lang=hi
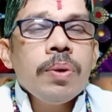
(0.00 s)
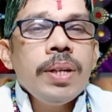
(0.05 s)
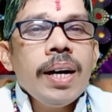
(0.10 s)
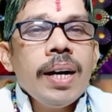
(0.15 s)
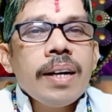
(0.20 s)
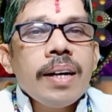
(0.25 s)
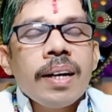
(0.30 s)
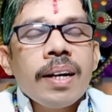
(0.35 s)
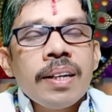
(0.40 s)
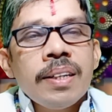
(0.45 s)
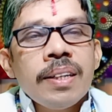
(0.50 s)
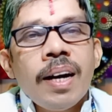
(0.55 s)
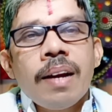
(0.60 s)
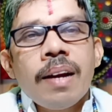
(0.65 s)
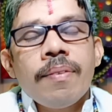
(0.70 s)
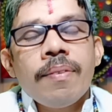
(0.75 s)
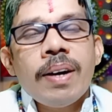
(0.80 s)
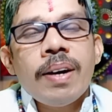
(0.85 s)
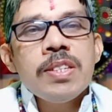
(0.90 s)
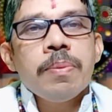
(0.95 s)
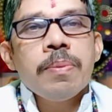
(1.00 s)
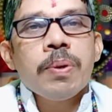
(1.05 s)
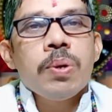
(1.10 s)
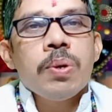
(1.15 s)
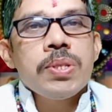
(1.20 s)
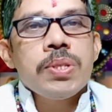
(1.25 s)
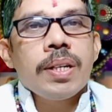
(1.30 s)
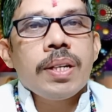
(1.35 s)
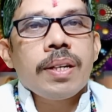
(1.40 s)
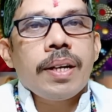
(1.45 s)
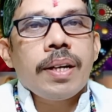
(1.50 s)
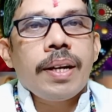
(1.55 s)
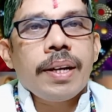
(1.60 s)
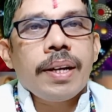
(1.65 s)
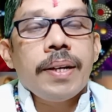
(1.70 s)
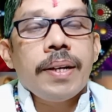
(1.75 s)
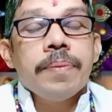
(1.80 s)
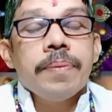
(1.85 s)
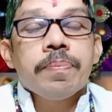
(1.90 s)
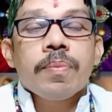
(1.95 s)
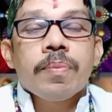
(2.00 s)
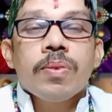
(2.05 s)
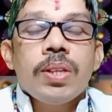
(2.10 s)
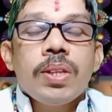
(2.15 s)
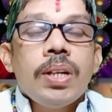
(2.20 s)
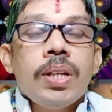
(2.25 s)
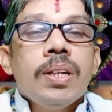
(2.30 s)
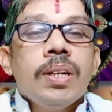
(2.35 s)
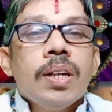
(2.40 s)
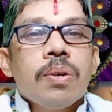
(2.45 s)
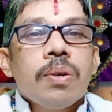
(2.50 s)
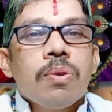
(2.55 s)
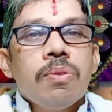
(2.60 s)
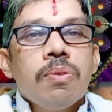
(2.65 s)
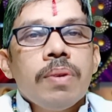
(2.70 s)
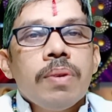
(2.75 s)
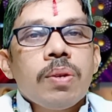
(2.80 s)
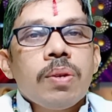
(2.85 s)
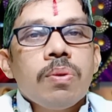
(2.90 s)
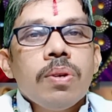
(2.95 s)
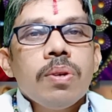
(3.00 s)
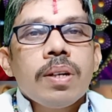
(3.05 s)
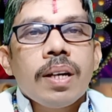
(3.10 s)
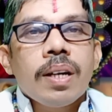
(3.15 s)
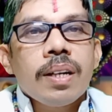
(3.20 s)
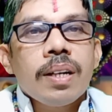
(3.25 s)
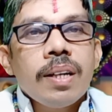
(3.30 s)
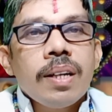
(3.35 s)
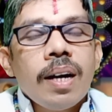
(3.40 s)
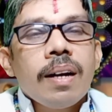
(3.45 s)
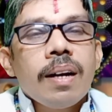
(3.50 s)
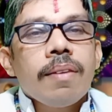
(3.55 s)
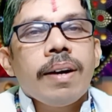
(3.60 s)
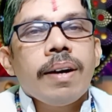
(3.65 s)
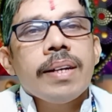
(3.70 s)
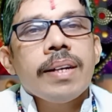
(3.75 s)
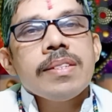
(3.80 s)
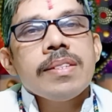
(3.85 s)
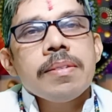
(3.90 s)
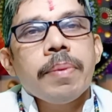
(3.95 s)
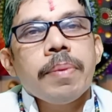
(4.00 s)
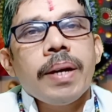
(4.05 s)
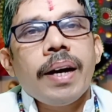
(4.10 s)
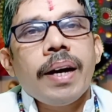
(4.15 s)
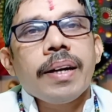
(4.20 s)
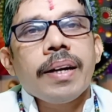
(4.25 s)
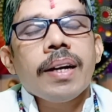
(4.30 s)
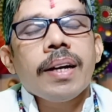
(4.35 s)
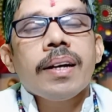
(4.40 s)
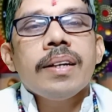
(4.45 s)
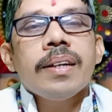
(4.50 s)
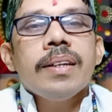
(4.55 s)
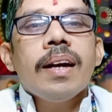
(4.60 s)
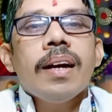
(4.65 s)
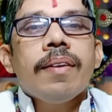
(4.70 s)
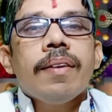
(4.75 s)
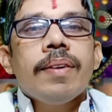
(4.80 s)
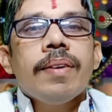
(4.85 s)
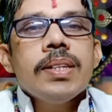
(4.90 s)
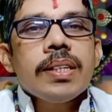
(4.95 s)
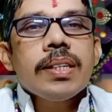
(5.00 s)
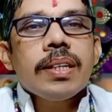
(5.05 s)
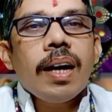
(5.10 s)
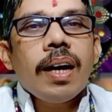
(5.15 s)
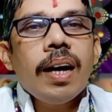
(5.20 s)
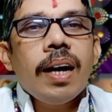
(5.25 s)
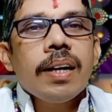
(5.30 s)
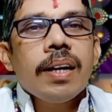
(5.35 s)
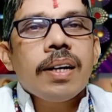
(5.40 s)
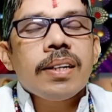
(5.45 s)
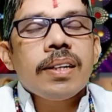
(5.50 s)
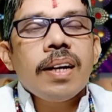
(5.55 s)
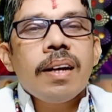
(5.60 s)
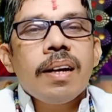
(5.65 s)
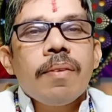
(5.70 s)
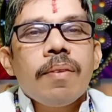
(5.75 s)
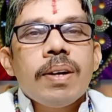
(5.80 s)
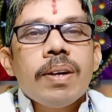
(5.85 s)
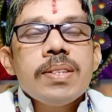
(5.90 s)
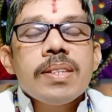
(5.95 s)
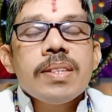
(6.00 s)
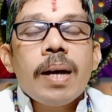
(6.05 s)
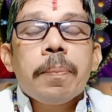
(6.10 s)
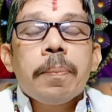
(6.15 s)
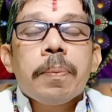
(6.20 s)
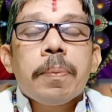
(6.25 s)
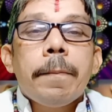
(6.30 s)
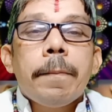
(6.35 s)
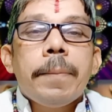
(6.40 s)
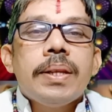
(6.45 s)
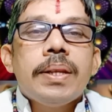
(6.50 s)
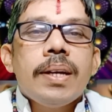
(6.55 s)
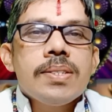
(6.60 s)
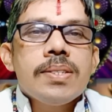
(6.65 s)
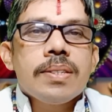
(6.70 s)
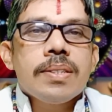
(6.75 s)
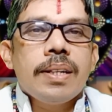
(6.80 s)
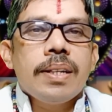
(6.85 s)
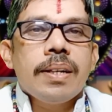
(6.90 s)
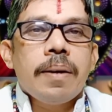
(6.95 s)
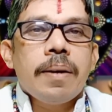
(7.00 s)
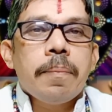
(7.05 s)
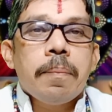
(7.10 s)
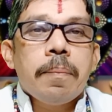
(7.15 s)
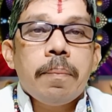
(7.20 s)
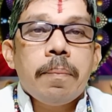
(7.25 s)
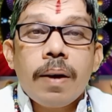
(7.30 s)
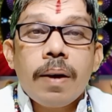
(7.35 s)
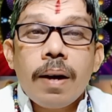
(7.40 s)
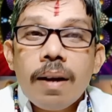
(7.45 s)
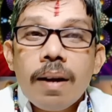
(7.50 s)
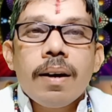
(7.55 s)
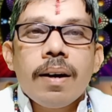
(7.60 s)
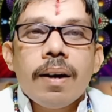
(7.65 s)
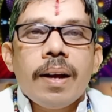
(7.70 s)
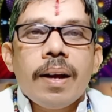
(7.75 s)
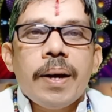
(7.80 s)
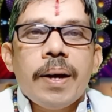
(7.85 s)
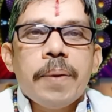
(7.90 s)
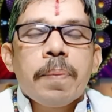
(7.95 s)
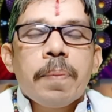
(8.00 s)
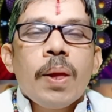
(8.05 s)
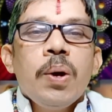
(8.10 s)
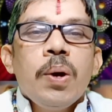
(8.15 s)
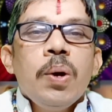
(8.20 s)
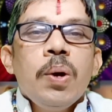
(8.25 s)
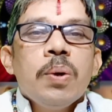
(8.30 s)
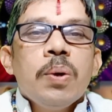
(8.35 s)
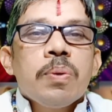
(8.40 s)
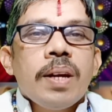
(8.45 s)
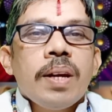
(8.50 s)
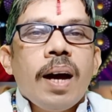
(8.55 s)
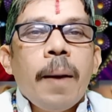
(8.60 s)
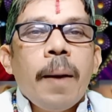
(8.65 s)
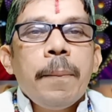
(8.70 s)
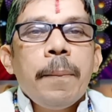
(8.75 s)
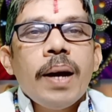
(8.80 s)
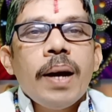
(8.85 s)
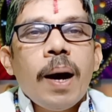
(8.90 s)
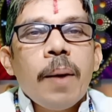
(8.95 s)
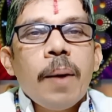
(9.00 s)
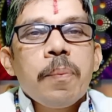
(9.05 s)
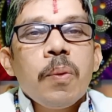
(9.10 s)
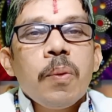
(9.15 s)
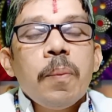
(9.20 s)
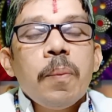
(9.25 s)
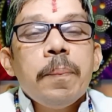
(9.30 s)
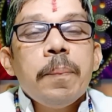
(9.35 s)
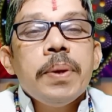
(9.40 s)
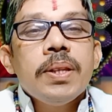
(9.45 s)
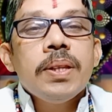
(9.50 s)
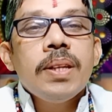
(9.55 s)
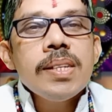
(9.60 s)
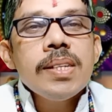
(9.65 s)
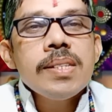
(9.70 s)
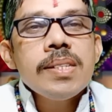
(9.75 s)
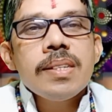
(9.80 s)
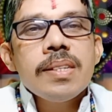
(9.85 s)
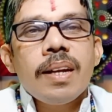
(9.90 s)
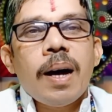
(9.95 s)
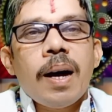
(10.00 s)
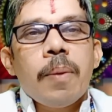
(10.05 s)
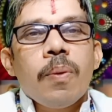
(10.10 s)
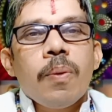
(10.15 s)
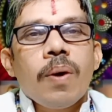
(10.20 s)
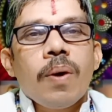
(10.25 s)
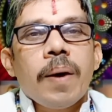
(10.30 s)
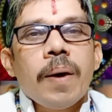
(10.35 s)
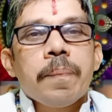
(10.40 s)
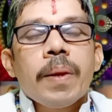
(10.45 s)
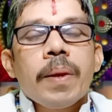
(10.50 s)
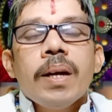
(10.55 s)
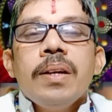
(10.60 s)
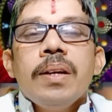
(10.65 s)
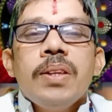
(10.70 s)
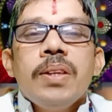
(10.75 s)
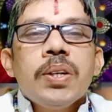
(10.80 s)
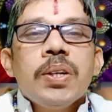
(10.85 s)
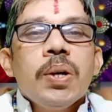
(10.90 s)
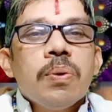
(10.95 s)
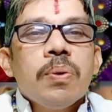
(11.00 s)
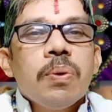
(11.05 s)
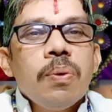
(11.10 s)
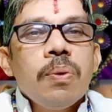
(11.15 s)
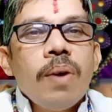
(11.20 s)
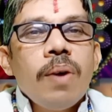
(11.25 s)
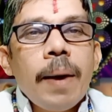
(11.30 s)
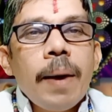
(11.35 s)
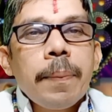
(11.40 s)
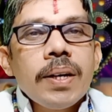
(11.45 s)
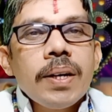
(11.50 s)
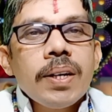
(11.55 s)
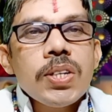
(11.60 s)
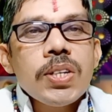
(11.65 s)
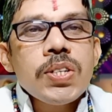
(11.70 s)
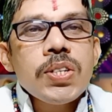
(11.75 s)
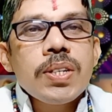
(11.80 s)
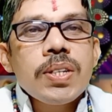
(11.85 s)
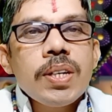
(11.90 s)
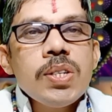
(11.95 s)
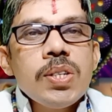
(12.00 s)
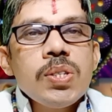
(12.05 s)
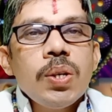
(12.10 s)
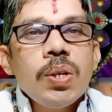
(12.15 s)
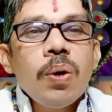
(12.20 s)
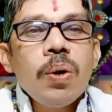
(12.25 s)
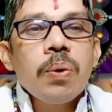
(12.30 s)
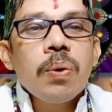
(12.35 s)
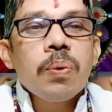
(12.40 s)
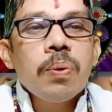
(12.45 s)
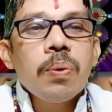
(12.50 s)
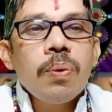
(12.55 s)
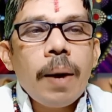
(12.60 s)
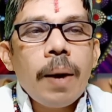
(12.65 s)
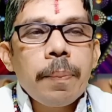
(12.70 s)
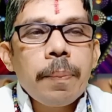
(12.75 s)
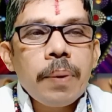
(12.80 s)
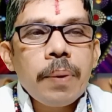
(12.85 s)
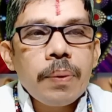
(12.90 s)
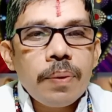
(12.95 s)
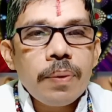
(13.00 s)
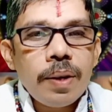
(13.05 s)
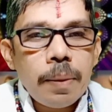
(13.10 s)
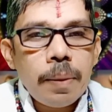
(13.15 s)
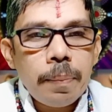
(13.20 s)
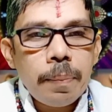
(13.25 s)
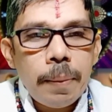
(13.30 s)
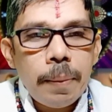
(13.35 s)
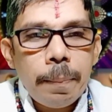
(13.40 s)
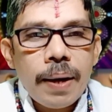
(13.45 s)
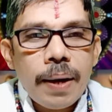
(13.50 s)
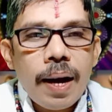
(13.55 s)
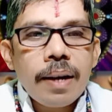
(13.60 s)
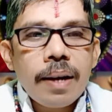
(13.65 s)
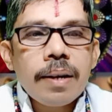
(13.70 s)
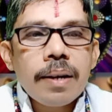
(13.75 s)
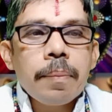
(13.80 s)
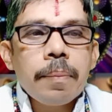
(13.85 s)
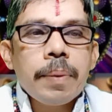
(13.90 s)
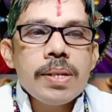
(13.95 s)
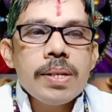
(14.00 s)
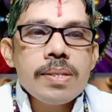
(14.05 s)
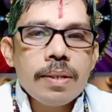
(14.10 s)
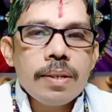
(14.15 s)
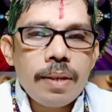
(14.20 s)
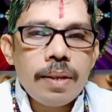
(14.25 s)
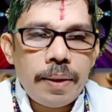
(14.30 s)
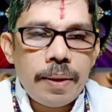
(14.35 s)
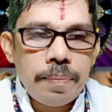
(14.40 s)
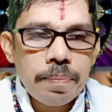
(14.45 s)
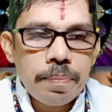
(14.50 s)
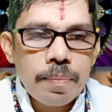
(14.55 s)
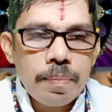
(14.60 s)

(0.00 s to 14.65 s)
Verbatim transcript: को यह कन्या नवांश में गोचर करेंगे तीन अक्टूबर को कन्या नवांश में आएंगे कन्या नवांश क्या है कन्या नवांश आपके विदेश का घर है तो यहाँ पे आपको विदेश से लाभ होगा देखिए गुरु आपके खष्टेश हैं और गुरु आपके कुंडली में पराक्रमेश हैं